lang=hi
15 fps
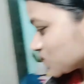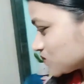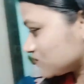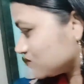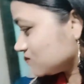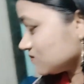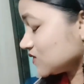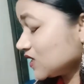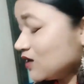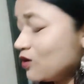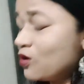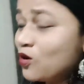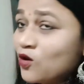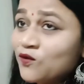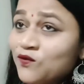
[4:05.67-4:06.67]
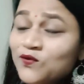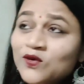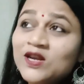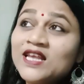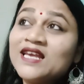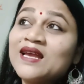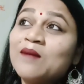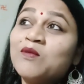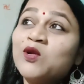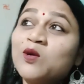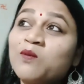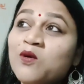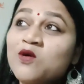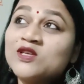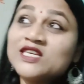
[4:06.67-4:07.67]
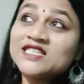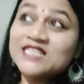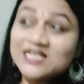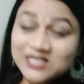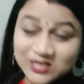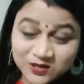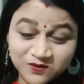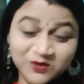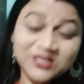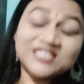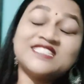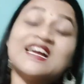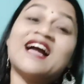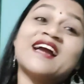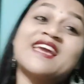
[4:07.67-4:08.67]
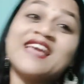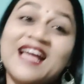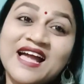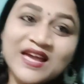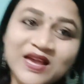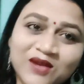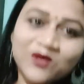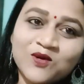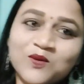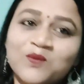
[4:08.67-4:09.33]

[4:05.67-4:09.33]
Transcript: होपफुली हम लोग पहुंचे सक्सेसफुली जाके आए बहुत